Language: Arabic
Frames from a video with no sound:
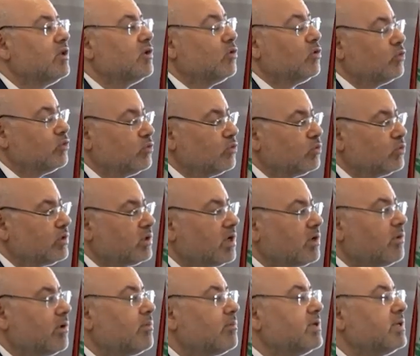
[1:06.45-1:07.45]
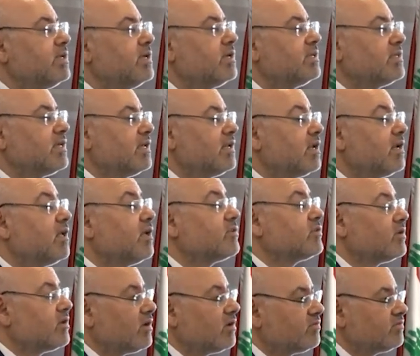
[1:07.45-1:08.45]
العيون أو عمليات على
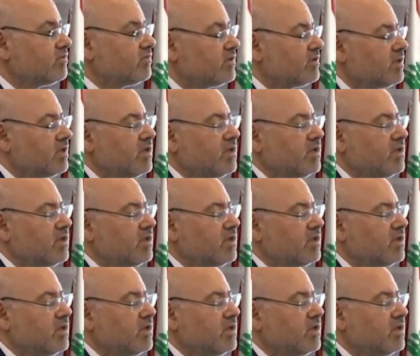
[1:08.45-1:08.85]
الأطراف